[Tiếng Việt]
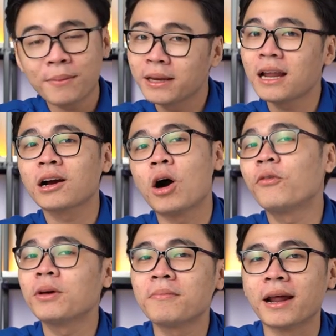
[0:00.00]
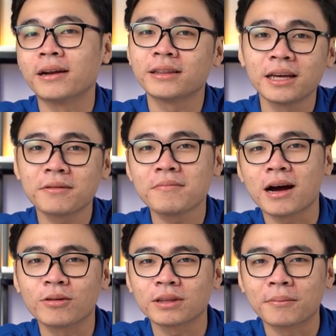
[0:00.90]
là mình đang có phiên bản RTX
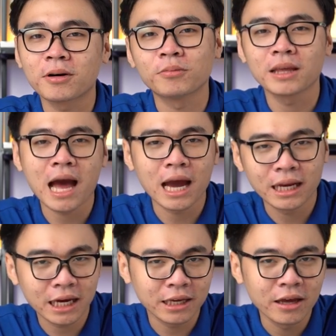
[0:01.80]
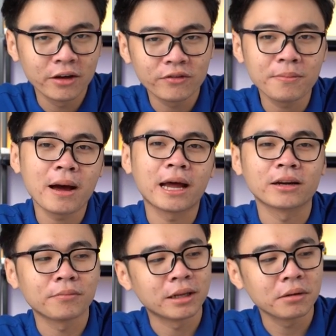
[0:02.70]
3080 Ti ở đây phiên bản
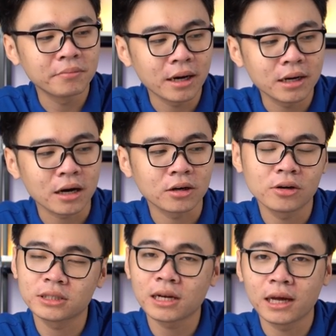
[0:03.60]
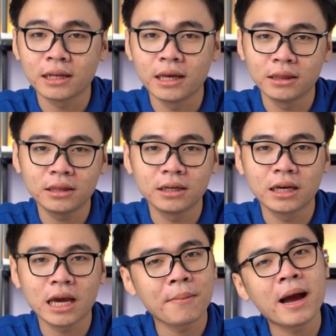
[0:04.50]
mình được mượn được đó chính là đến từ
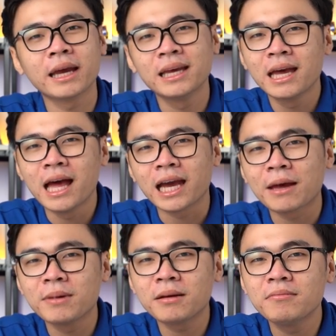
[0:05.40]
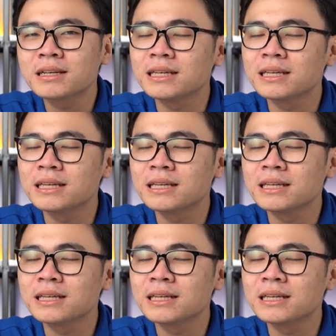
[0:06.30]
Gigabyte anh em biết mức